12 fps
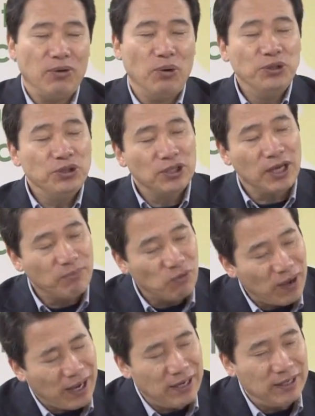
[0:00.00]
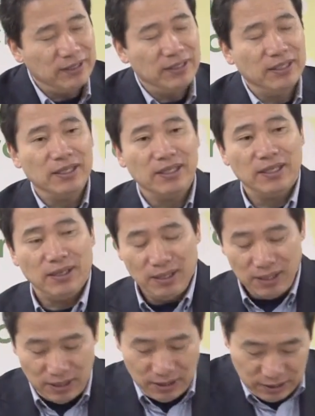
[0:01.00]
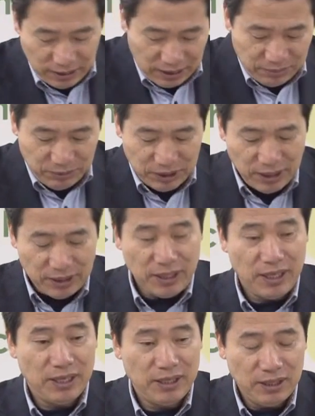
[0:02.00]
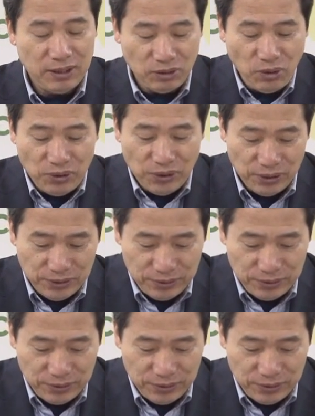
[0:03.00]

온전함과 관련된 이게 단어입니다. 이게 또요.